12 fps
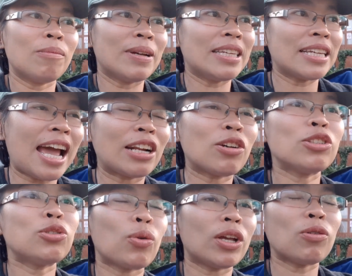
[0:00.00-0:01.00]
บรกาศก็
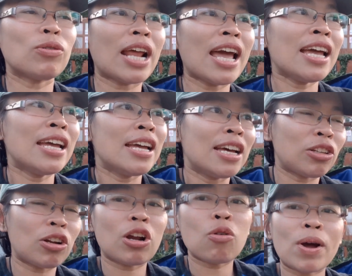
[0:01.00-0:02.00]
สวยอยู่นะ ต
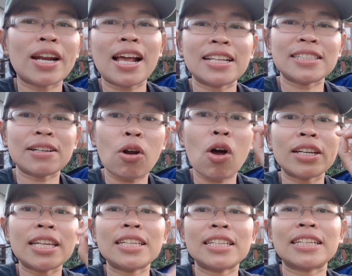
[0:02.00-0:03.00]
อนกลางวันอาจจะร้อน
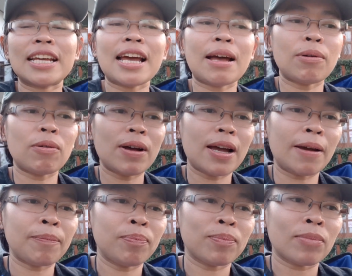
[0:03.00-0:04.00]
นิดนึงนะคะ เพราะว่า
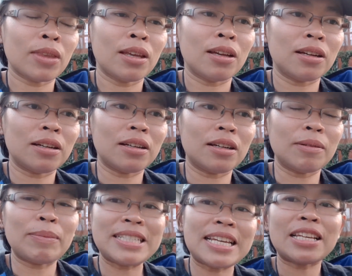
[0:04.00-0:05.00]

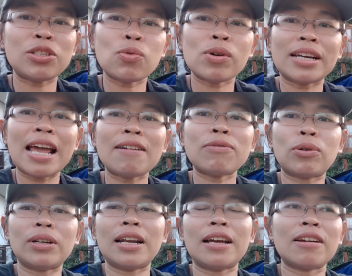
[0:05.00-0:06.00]
ไม่ใช่ช่วงหน้าฝน
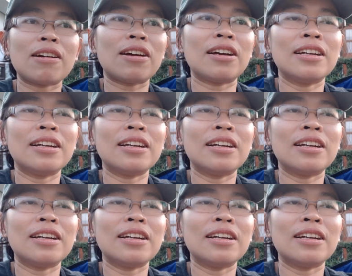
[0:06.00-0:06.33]
แล้วก็